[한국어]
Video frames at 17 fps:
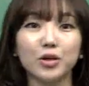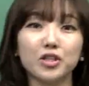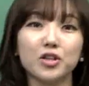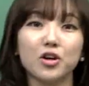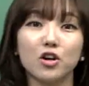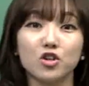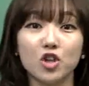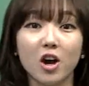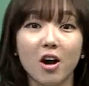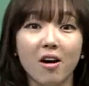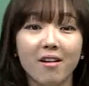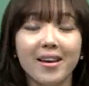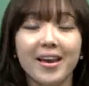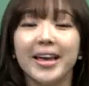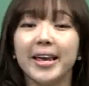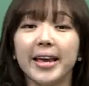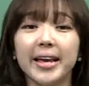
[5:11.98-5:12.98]
되는 거죠.
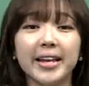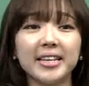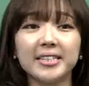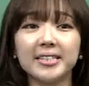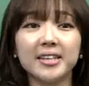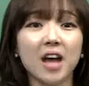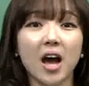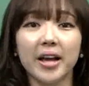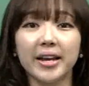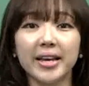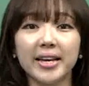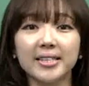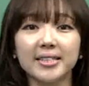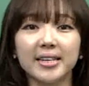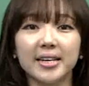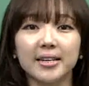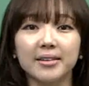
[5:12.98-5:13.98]
It is not
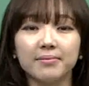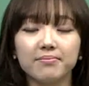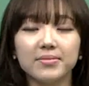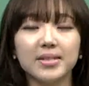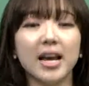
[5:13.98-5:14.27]
easy.